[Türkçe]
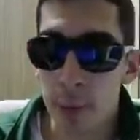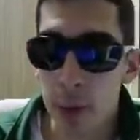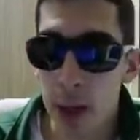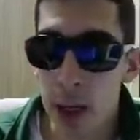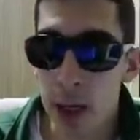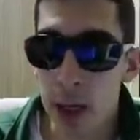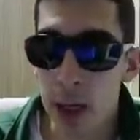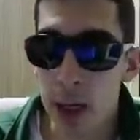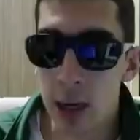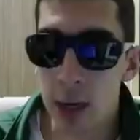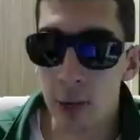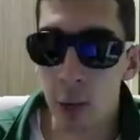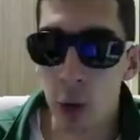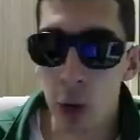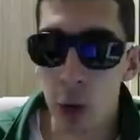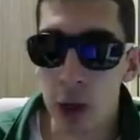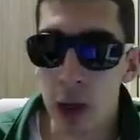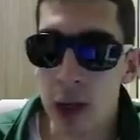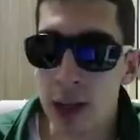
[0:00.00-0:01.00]
Ee, yani
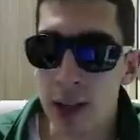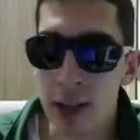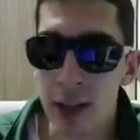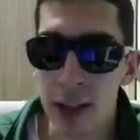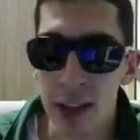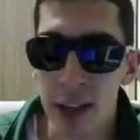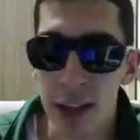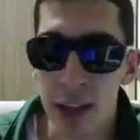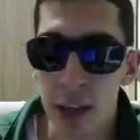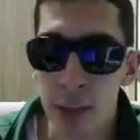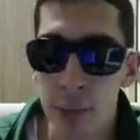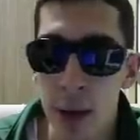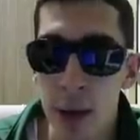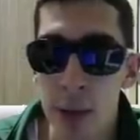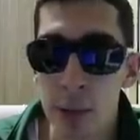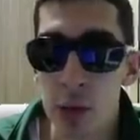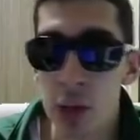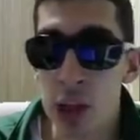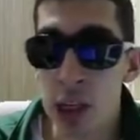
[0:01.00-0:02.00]
Fortnite'in yanında,
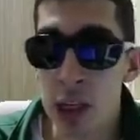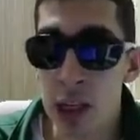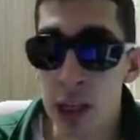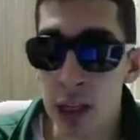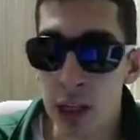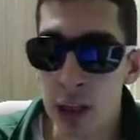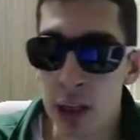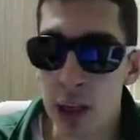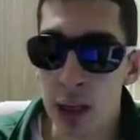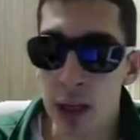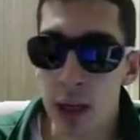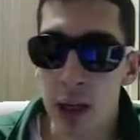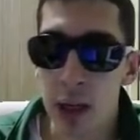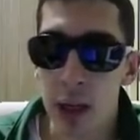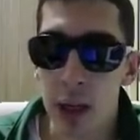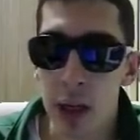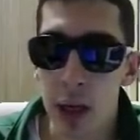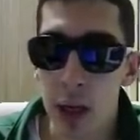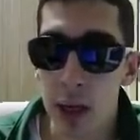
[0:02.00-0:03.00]
PUBG'nin yanında,
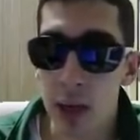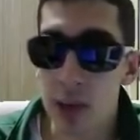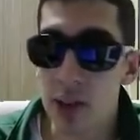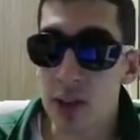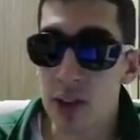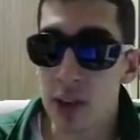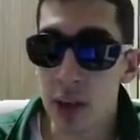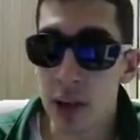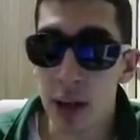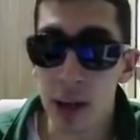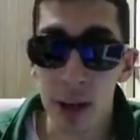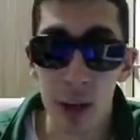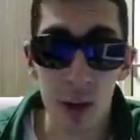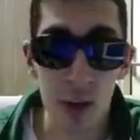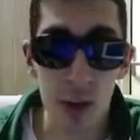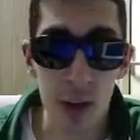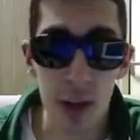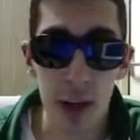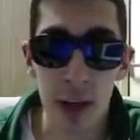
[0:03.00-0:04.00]
Counter, Counter
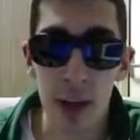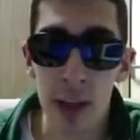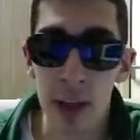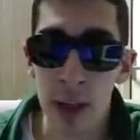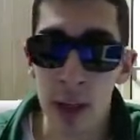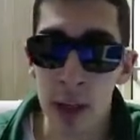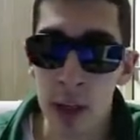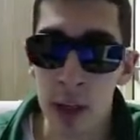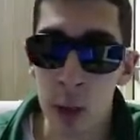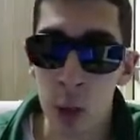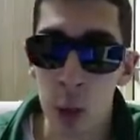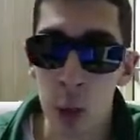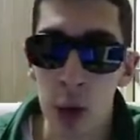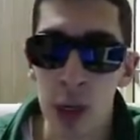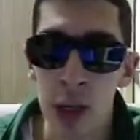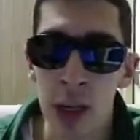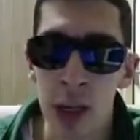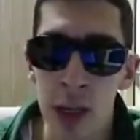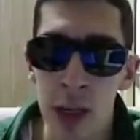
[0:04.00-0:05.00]
Strike'ın yanında,
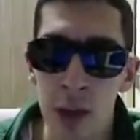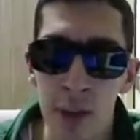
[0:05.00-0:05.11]
Dota'nın yanında